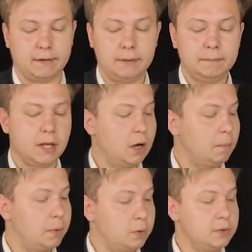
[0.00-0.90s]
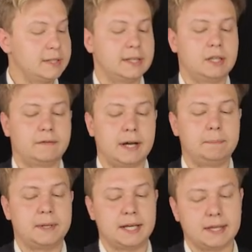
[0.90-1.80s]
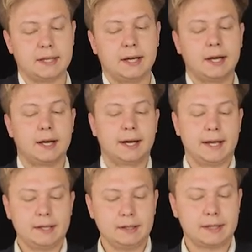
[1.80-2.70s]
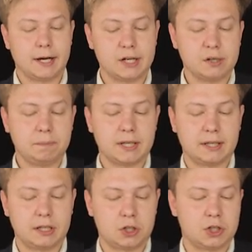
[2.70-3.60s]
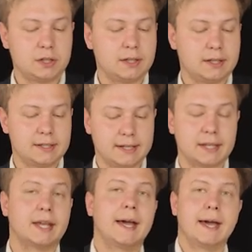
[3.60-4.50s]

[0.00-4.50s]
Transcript: 2 плюс 2 pn. n также принадлежит z.